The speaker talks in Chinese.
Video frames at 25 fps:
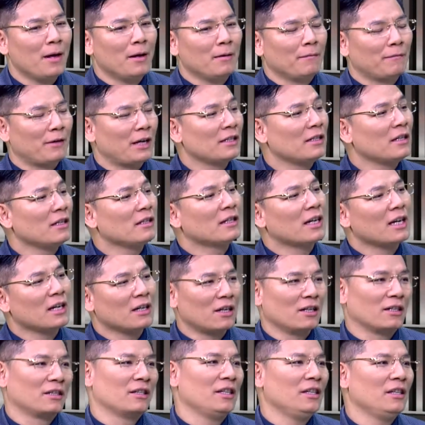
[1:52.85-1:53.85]
反正他
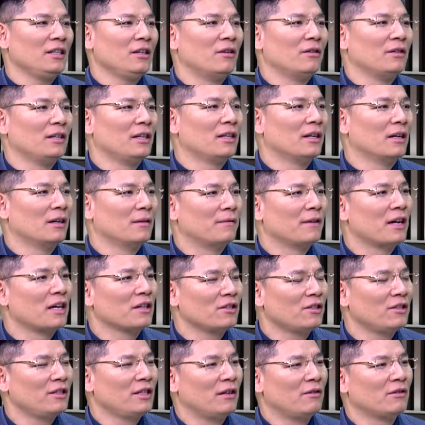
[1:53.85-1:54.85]
肯定有一个方
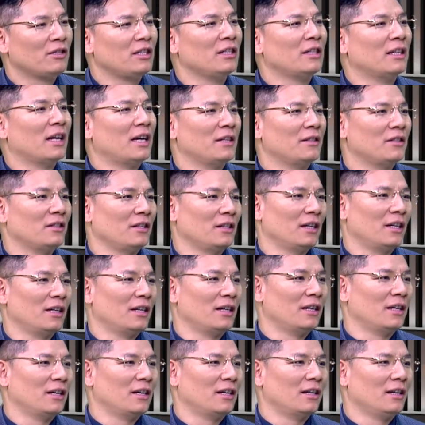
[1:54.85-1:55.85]
式要进来这个。